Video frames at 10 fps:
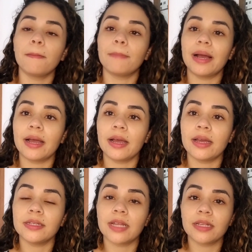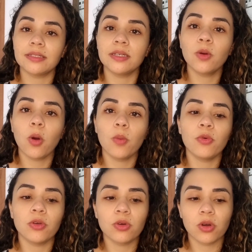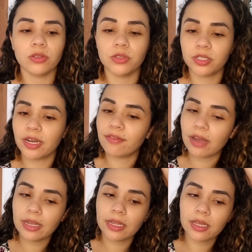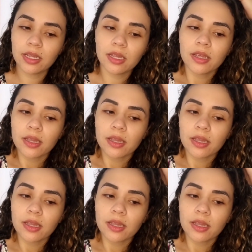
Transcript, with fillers: Mas assim como eu gosto de gravar, né?